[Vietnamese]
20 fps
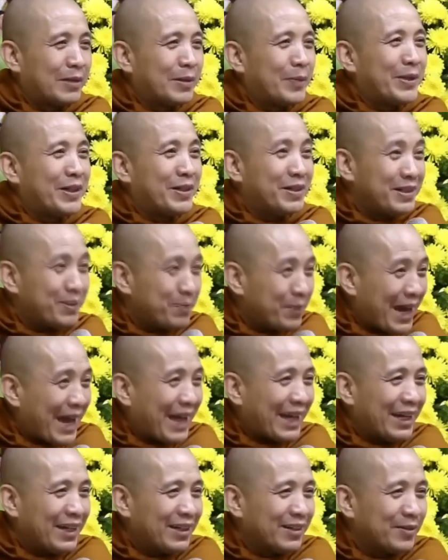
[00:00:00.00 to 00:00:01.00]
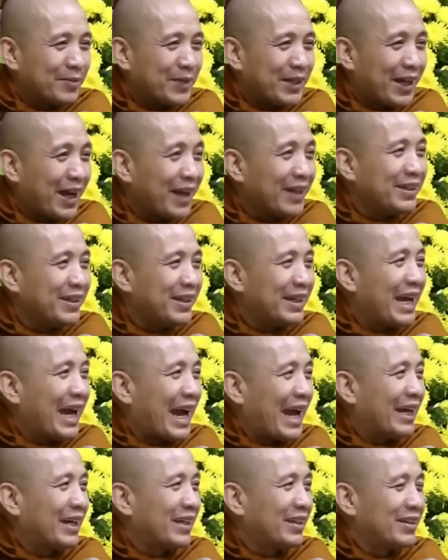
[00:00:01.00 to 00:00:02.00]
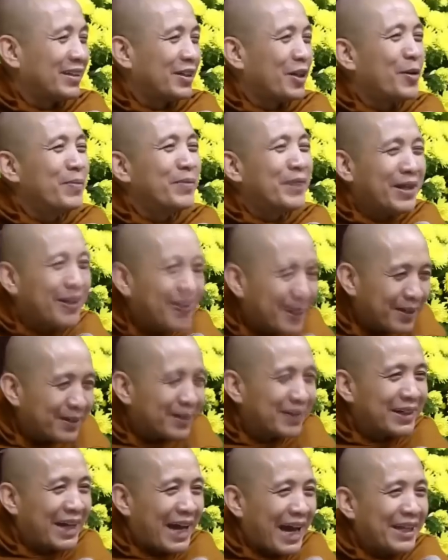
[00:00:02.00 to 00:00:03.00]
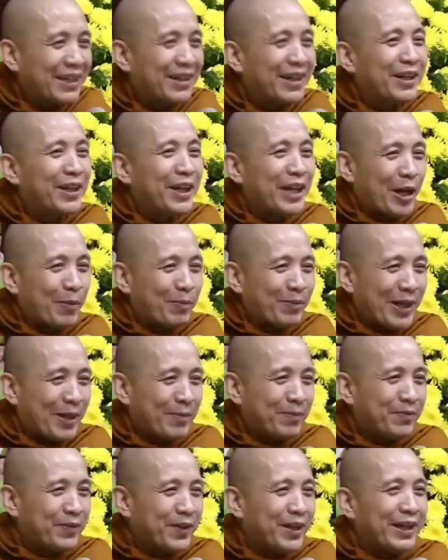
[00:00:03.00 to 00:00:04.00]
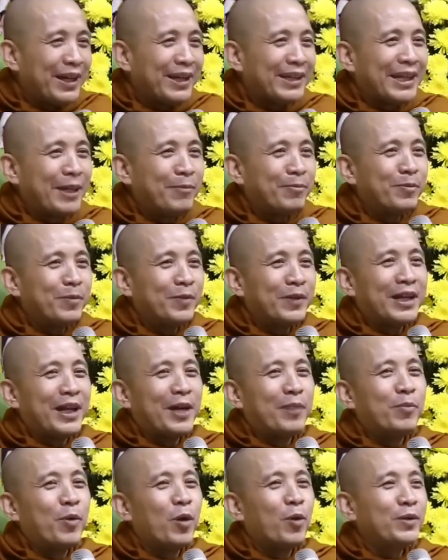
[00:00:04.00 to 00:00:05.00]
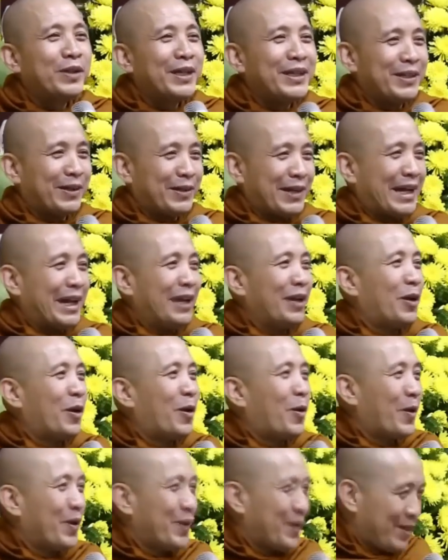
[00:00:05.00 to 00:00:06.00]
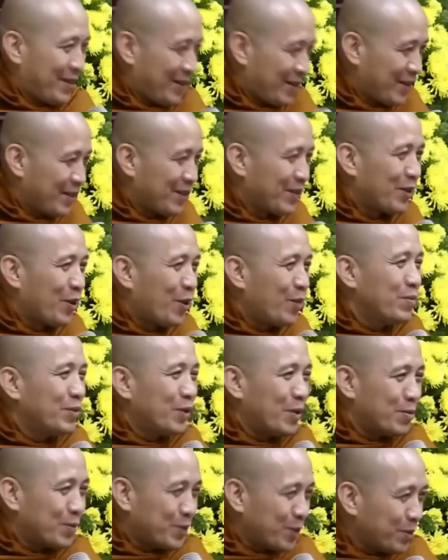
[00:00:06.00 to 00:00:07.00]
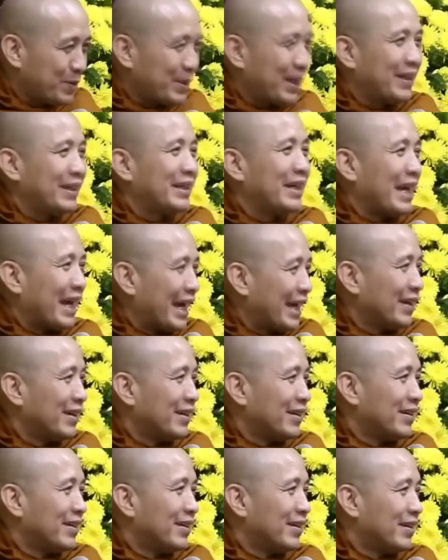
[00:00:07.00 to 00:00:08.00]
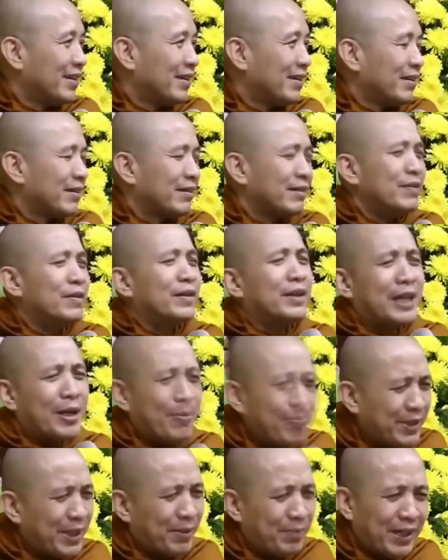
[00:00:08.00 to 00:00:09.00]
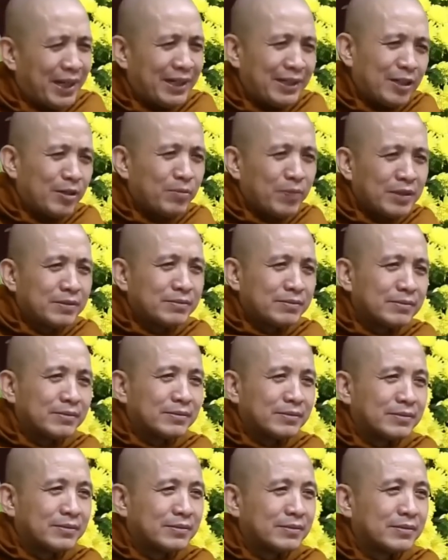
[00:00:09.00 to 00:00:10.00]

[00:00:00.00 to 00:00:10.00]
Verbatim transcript: mỗi lần mà mình rửa bát á, mình hất những cái hạt cơm thừa đó ra những cái nơi ẩm thấp với cái tâm là bố thí cho các cái loài côn trùng súc sanh này ăn được 500 lần công đức